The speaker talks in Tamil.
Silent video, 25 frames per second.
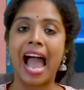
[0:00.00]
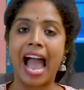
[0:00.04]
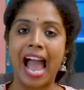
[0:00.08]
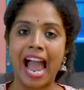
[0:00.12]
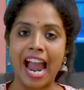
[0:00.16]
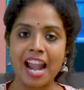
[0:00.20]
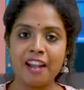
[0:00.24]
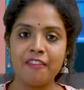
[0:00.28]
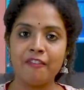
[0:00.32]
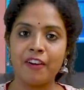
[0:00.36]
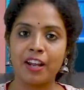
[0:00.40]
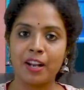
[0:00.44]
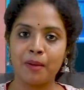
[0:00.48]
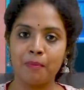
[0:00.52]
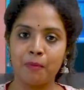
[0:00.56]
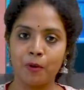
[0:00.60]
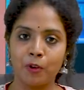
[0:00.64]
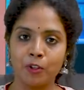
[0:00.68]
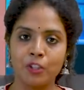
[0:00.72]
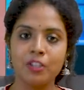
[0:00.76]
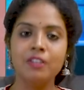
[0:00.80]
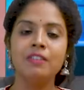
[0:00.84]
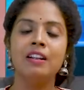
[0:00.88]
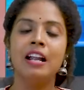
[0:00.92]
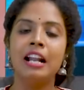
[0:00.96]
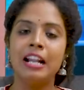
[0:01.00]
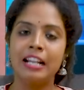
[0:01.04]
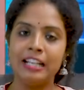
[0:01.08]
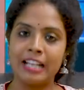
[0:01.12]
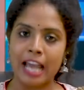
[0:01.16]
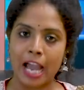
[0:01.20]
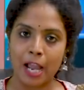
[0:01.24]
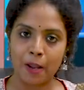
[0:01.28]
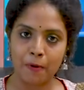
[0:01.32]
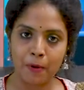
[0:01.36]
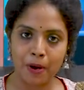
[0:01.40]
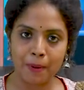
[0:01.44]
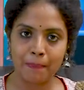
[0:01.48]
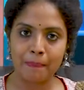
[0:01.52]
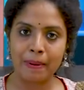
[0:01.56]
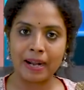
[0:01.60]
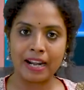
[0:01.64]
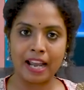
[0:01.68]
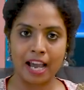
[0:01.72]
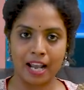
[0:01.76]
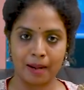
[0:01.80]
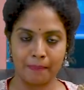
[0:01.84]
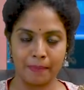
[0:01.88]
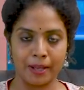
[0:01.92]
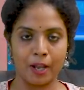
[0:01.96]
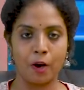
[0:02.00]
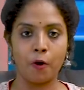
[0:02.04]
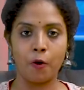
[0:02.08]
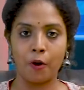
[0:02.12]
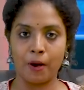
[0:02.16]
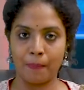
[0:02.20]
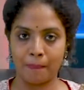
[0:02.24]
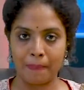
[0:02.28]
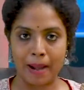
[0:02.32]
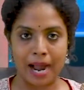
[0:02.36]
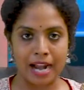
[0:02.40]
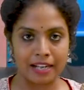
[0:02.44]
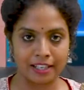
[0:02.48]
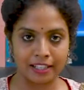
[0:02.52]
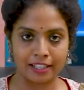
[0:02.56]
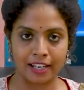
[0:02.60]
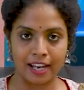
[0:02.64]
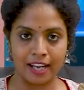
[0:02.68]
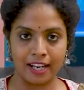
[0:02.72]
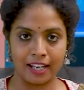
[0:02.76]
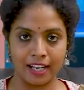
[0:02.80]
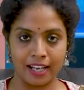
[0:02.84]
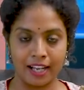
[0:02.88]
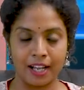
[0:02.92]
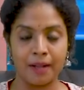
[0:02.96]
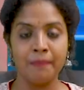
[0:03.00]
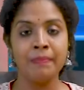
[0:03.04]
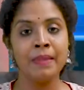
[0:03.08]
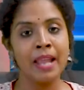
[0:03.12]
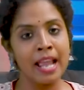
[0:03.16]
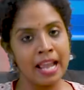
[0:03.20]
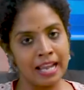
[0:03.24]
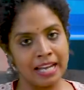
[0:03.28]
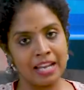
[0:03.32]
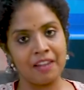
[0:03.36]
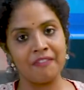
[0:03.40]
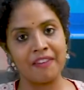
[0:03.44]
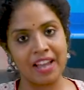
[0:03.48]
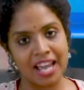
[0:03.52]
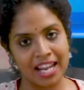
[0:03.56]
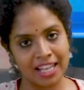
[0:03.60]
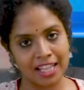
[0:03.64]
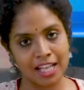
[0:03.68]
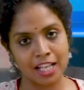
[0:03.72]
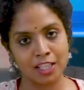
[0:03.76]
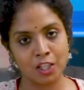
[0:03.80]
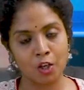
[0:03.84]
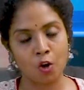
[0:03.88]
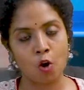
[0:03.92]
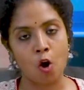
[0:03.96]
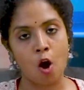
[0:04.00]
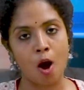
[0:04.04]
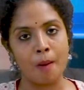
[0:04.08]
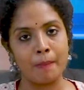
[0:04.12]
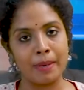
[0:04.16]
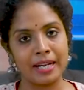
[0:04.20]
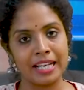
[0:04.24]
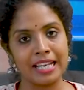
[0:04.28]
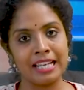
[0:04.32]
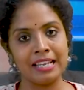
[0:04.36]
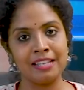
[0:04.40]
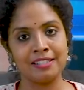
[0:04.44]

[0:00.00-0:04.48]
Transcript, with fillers: ஆட் வரும்போது டைவர்ட் பண்ண ஆரம்பிங்க ஒரு பாட்டு கேளுங்க இல்ல வேற ஏதாவது காமெடி